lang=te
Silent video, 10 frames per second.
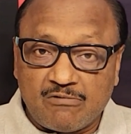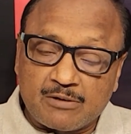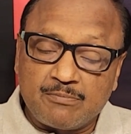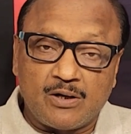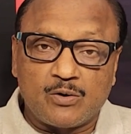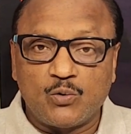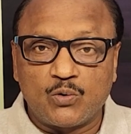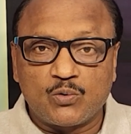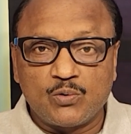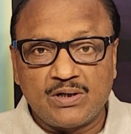వర్మ
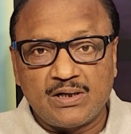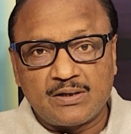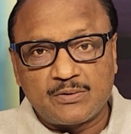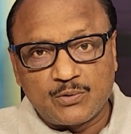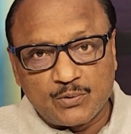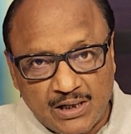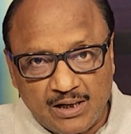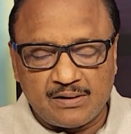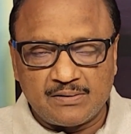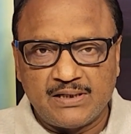కోరుకున్నట్టుగా
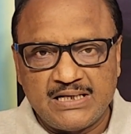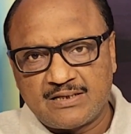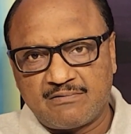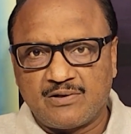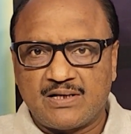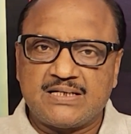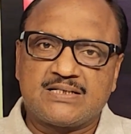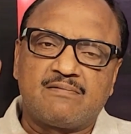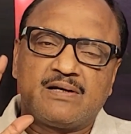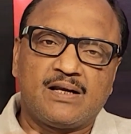టీజర్ విడుదల
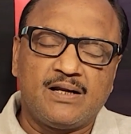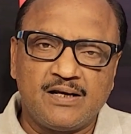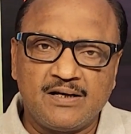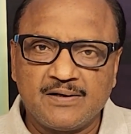చేసిన వెంటనే